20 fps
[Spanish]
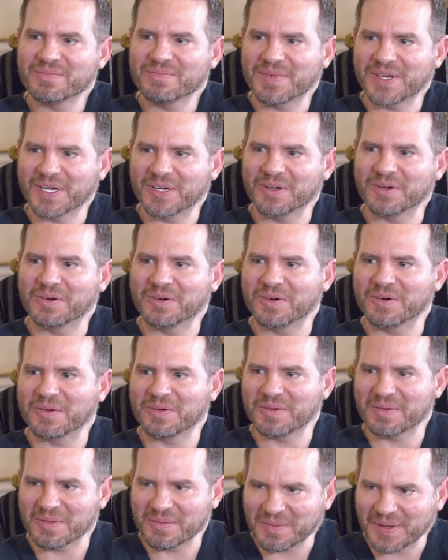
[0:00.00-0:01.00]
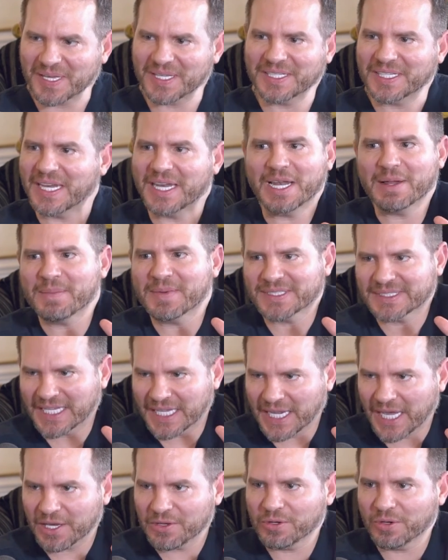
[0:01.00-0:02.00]
Pero eh, era más
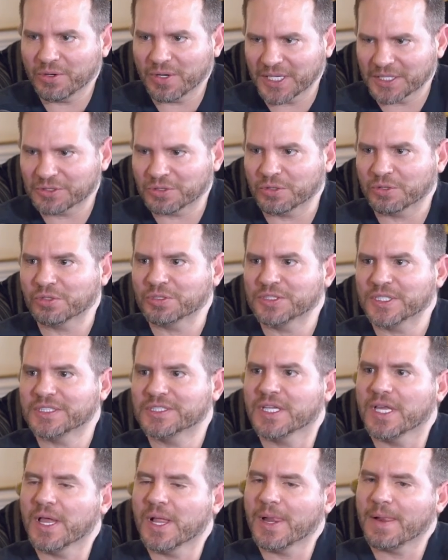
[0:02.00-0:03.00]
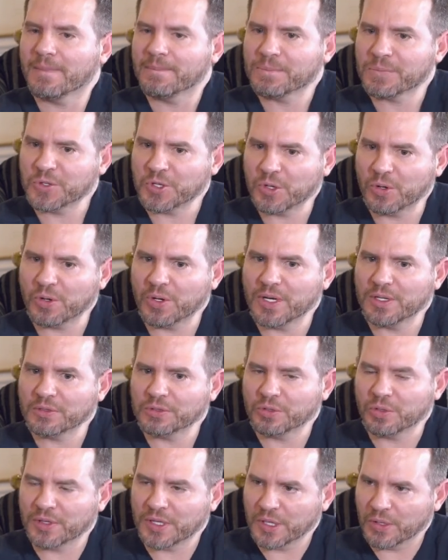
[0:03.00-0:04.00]
quería yo eso. Entonces, yo,
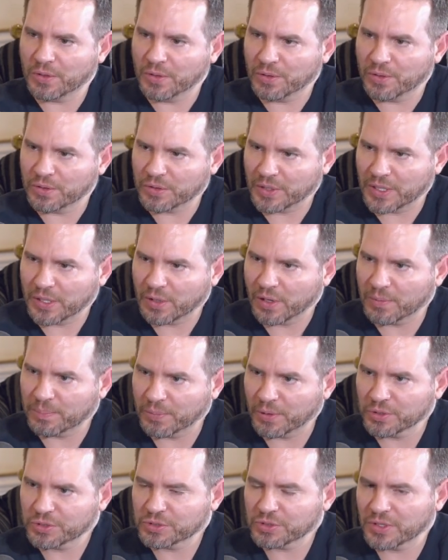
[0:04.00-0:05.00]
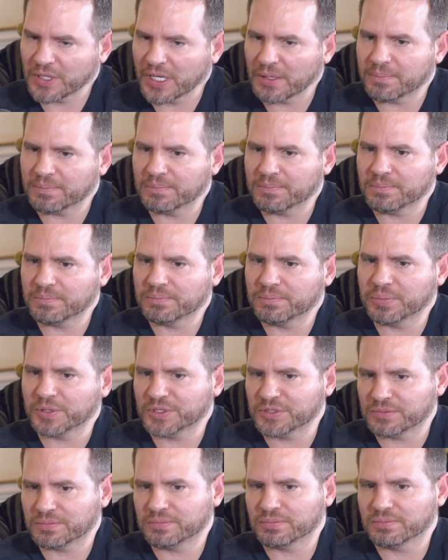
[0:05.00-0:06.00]
yo, digo, yo le digo a Poncho, oye,
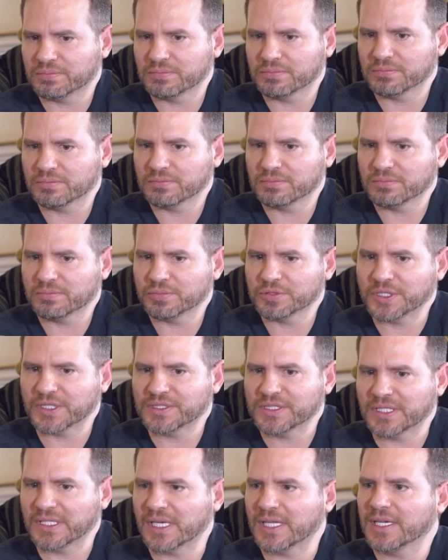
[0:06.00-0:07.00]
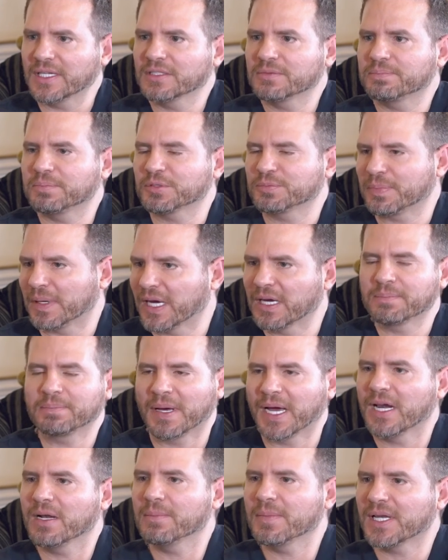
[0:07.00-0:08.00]
pues, o sea, si quieres, pues
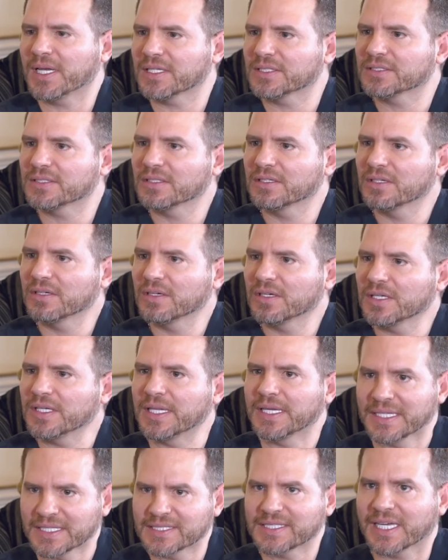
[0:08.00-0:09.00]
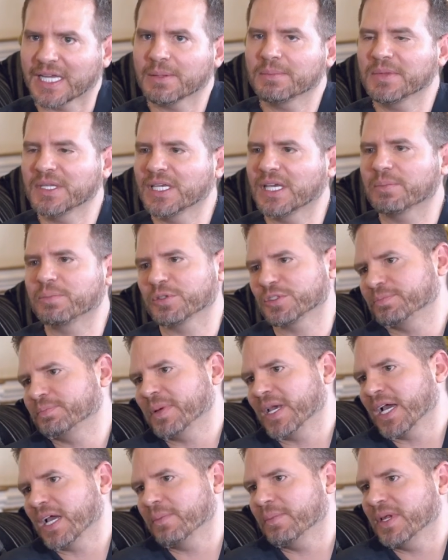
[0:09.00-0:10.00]
páganmelas. Y en Instagram dije, pues
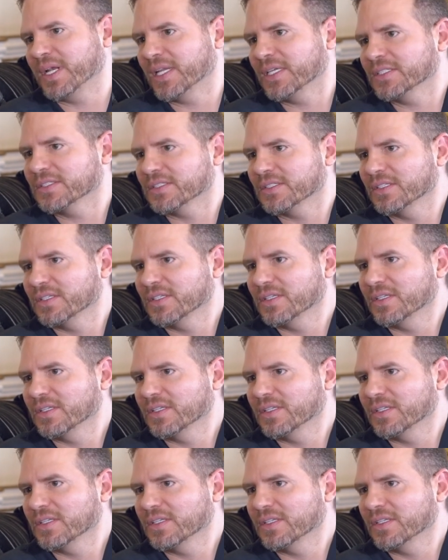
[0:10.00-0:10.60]
págamelas.